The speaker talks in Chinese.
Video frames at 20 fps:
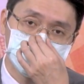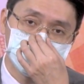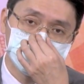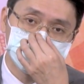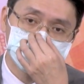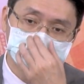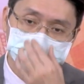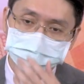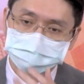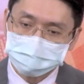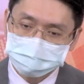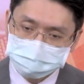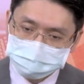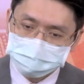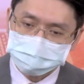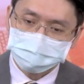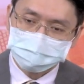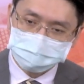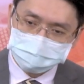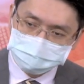所以在
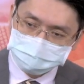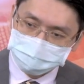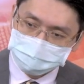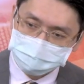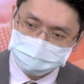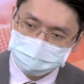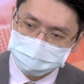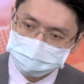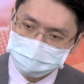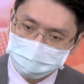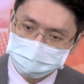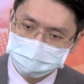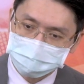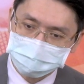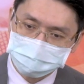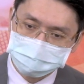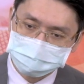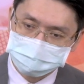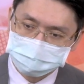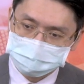现在才九月，到
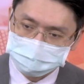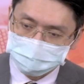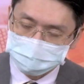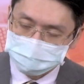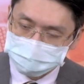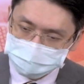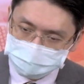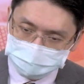年底只要能